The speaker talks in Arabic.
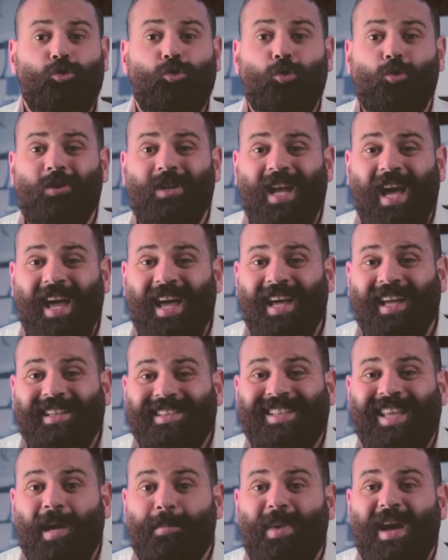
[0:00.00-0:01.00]
دون
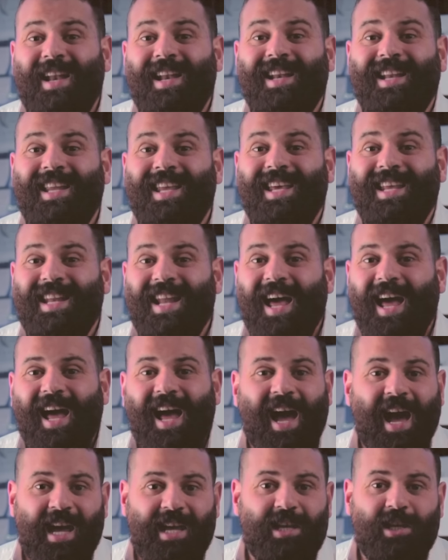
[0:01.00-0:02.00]

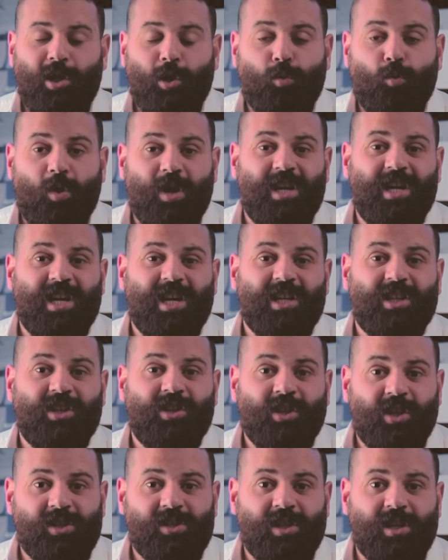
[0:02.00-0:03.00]
تبنينا اي وجهه
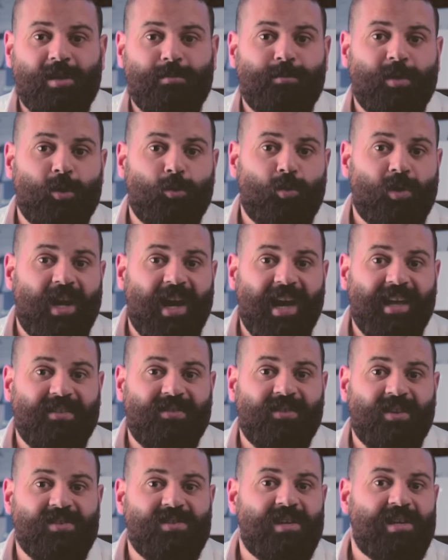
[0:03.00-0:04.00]
نظر من
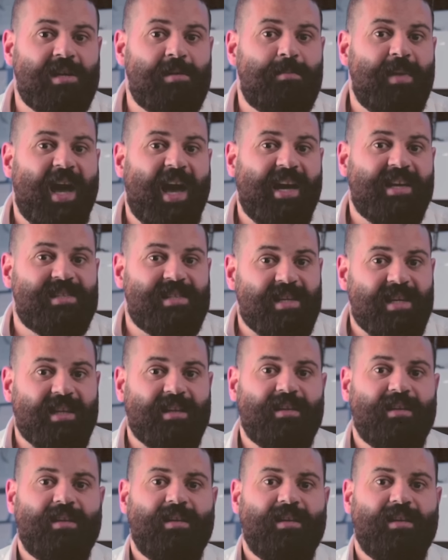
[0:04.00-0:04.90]
وجهات نظر الباحثين